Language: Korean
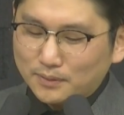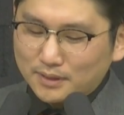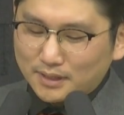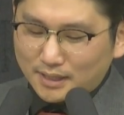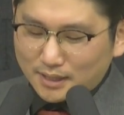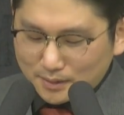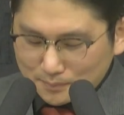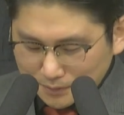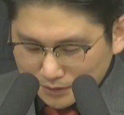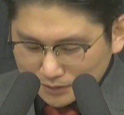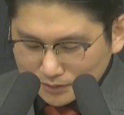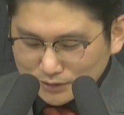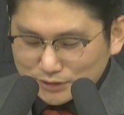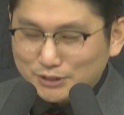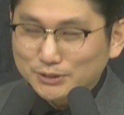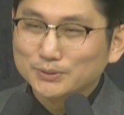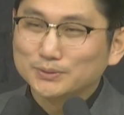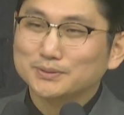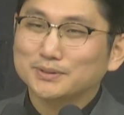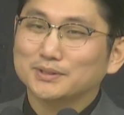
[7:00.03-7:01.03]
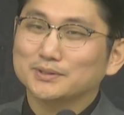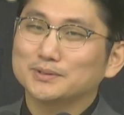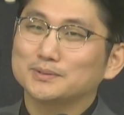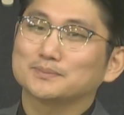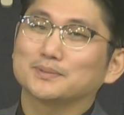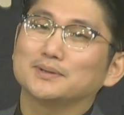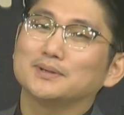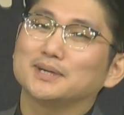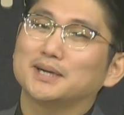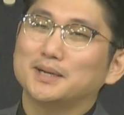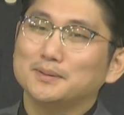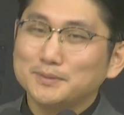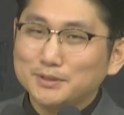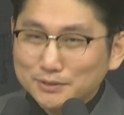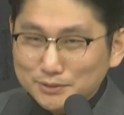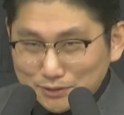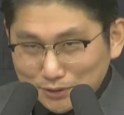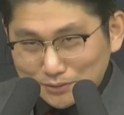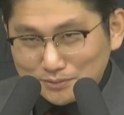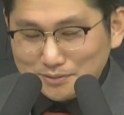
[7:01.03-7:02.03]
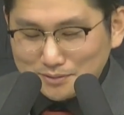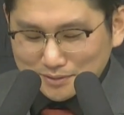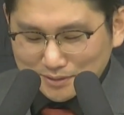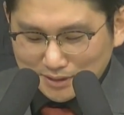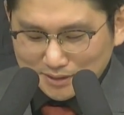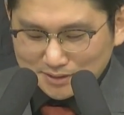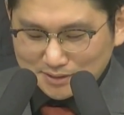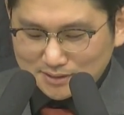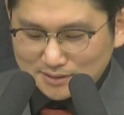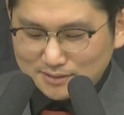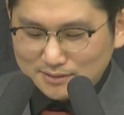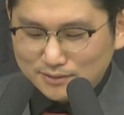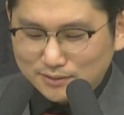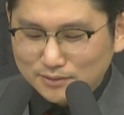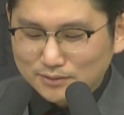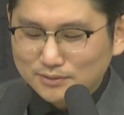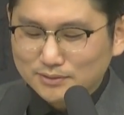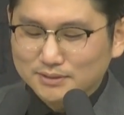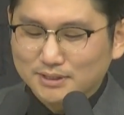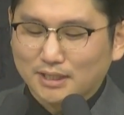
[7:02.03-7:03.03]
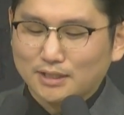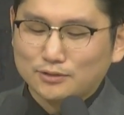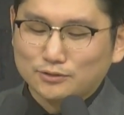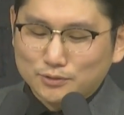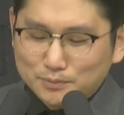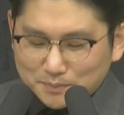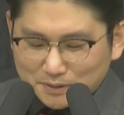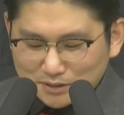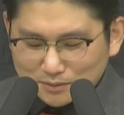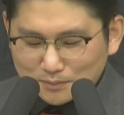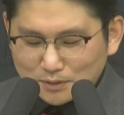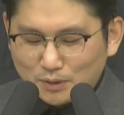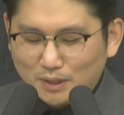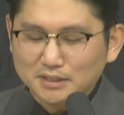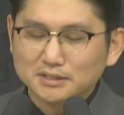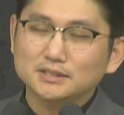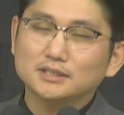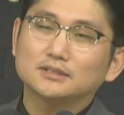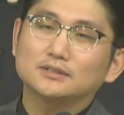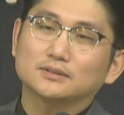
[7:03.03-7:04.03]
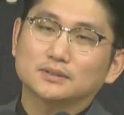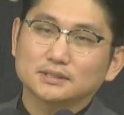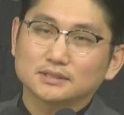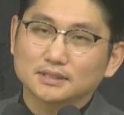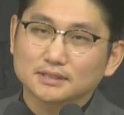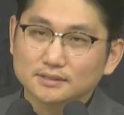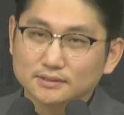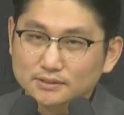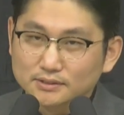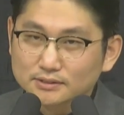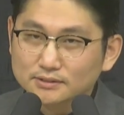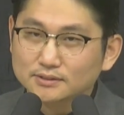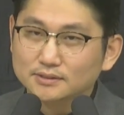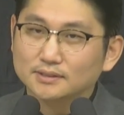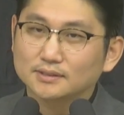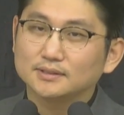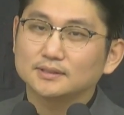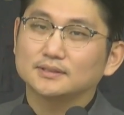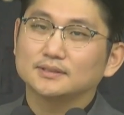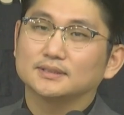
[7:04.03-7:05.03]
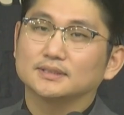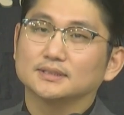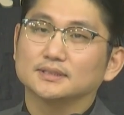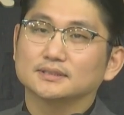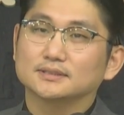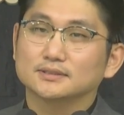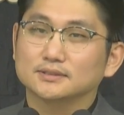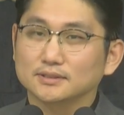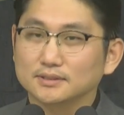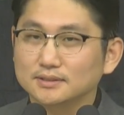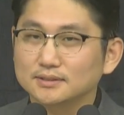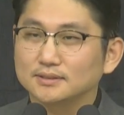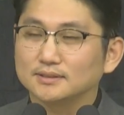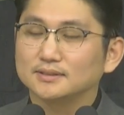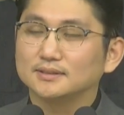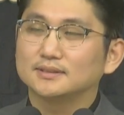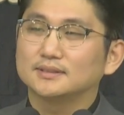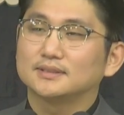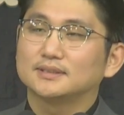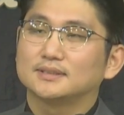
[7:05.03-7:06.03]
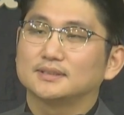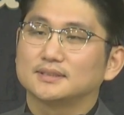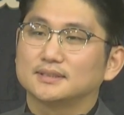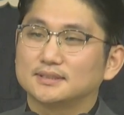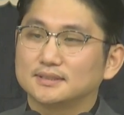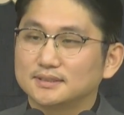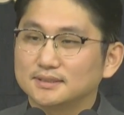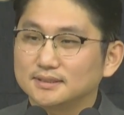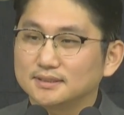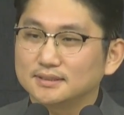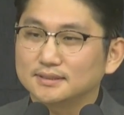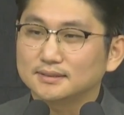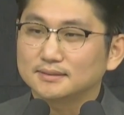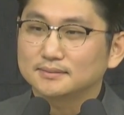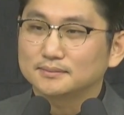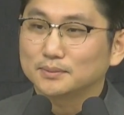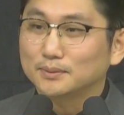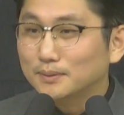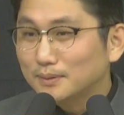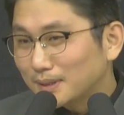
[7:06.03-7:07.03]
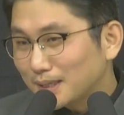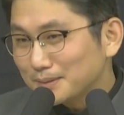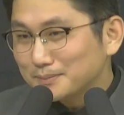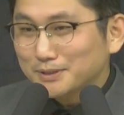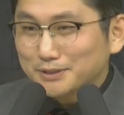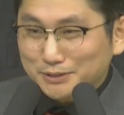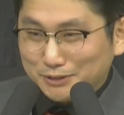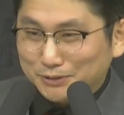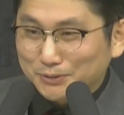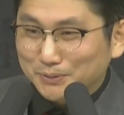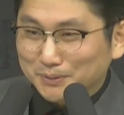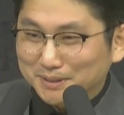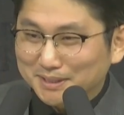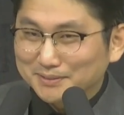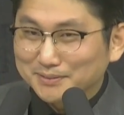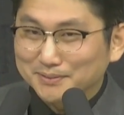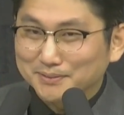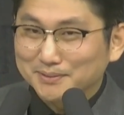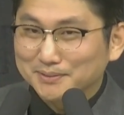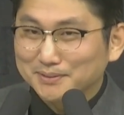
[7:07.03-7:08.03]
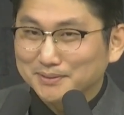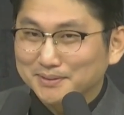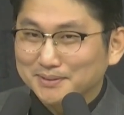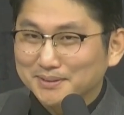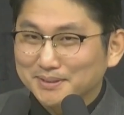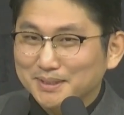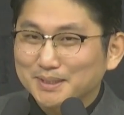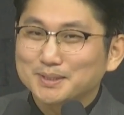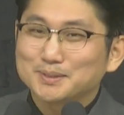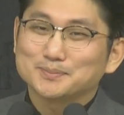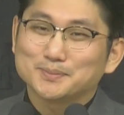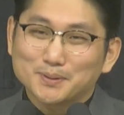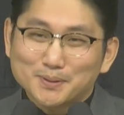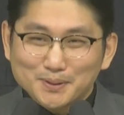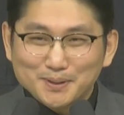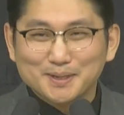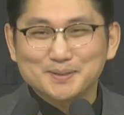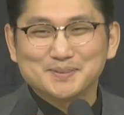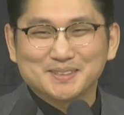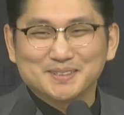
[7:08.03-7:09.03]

하면 지옥 가고 뭘 하면 천국 가는 걸로 자꾸 믿음을 확인하려고 한다는 것이죠. 네, 그렇죠? 네. 뭐 하면 지옥 가고 뭐 하면